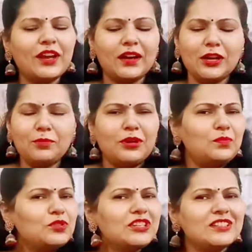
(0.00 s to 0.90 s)
देखा था बट
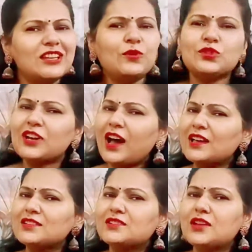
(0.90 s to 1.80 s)
मुझे इसकी कुछ
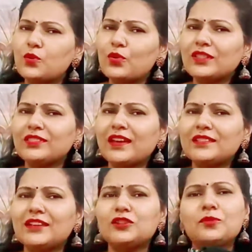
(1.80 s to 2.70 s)
खास जरूरत नहीं
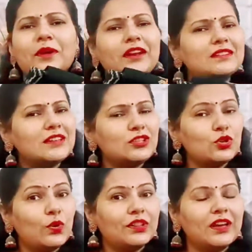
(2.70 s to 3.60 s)
थी तो मैंने इसे
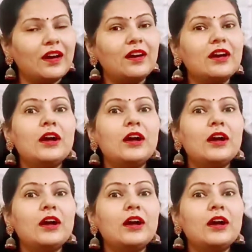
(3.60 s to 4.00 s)
छोड़ दिया